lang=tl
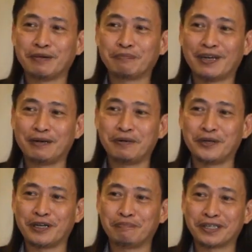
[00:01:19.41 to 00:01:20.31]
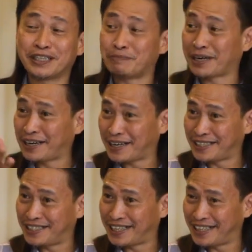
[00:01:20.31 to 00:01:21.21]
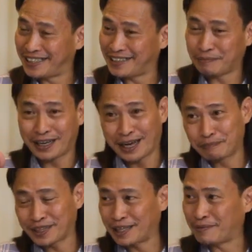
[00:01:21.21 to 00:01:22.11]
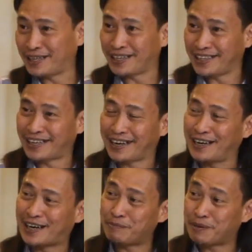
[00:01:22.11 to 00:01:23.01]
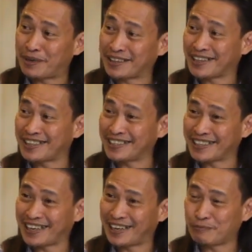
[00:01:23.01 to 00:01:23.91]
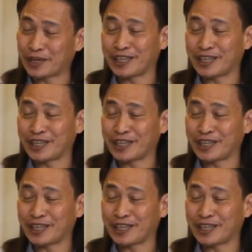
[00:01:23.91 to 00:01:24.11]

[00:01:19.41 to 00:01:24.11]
Maraming Pilipino invest na maglakad dyan, na malapit naman, ay eh, kinakailangan pa mag-tricycle.